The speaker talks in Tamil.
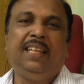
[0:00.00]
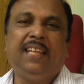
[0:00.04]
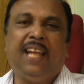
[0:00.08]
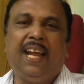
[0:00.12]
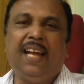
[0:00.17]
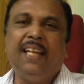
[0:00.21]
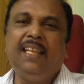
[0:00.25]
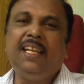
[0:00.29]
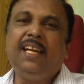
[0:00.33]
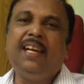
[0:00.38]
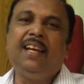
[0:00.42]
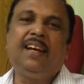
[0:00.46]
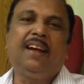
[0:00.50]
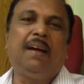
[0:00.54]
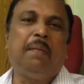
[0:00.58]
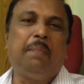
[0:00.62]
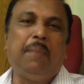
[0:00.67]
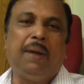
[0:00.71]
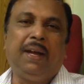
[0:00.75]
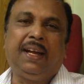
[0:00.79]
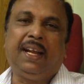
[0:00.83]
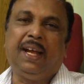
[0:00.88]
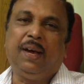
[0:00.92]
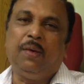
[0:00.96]

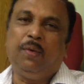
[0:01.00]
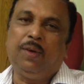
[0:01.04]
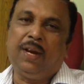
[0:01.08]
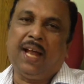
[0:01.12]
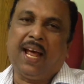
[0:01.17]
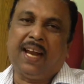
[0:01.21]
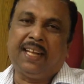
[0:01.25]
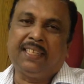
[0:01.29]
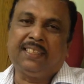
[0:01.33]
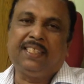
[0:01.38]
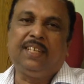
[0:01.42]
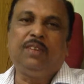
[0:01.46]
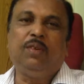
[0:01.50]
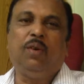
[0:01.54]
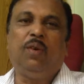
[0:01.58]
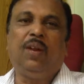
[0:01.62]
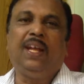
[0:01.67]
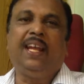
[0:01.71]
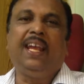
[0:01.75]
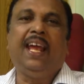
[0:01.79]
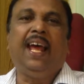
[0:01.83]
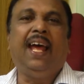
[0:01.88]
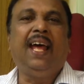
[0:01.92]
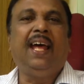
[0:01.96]
தேர்ந்தெடுக்கப்பட்ட ஒரு
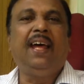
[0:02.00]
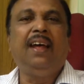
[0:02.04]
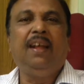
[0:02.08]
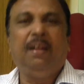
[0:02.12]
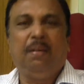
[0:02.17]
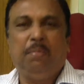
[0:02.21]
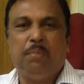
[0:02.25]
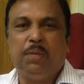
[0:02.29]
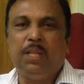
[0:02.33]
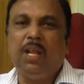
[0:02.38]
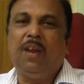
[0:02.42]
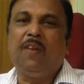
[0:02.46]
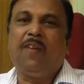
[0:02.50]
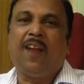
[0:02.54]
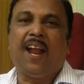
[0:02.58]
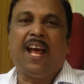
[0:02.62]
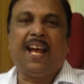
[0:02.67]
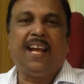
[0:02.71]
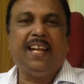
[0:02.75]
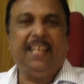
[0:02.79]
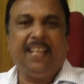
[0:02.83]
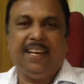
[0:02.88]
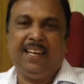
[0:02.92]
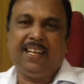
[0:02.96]
அரசனுடைய
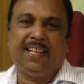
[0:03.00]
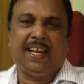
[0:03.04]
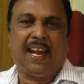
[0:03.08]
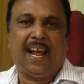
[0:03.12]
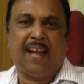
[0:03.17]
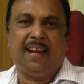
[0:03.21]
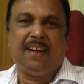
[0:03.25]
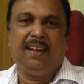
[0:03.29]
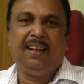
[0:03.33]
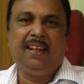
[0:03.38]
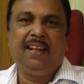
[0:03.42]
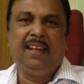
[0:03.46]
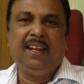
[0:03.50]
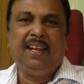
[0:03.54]
முதல்வராக இருக்கிறார்